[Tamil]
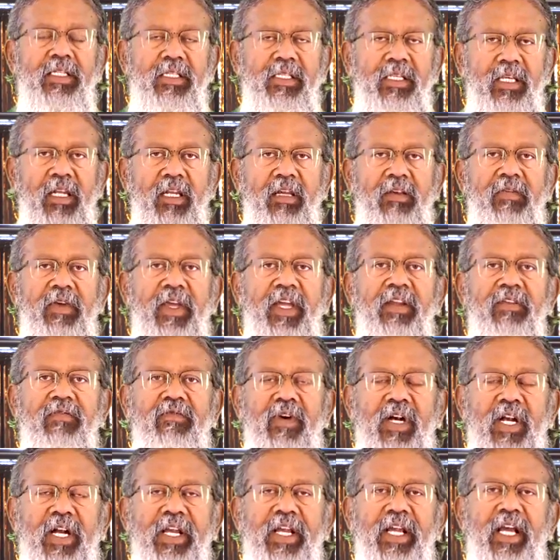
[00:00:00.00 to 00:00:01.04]
சிலுவையின்
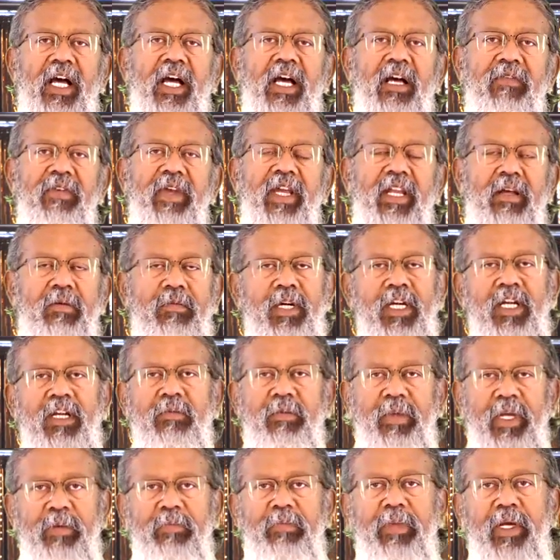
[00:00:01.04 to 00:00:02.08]
வழியாகவே நமக்கு
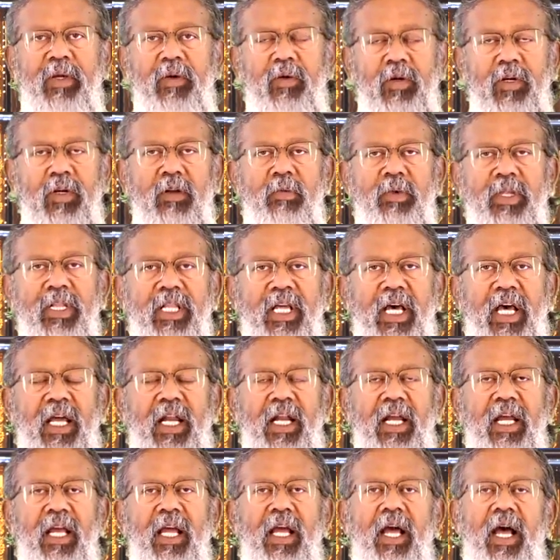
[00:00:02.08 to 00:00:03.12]
மீட்பை கொண்டு
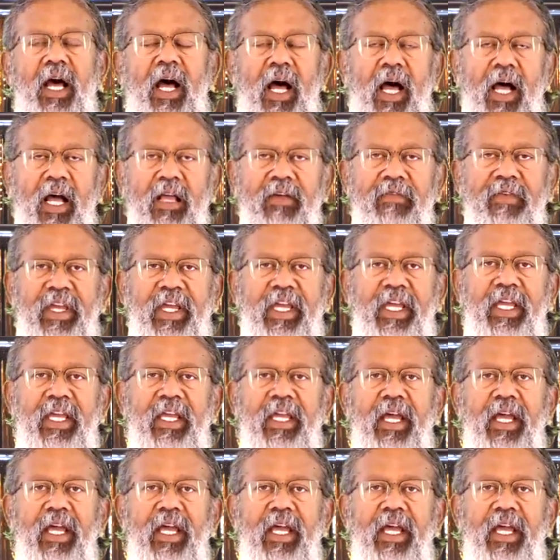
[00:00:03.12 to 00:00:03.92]
வந்தார் ஆகவே